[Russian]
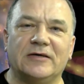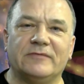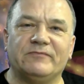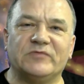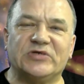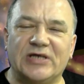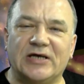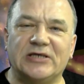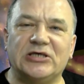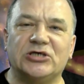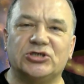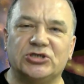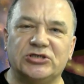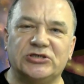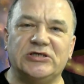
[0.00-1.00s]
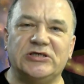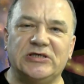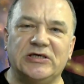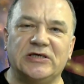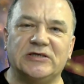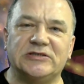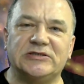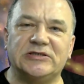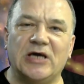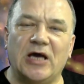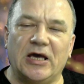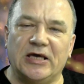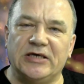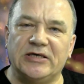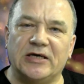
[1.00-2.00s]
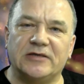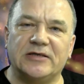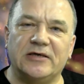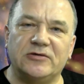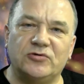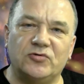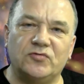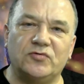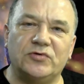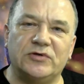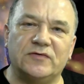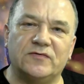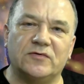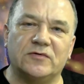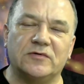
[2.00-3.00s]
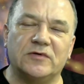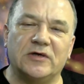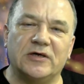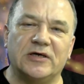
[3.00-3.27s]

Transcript: Знание жизни есть, и я найду его.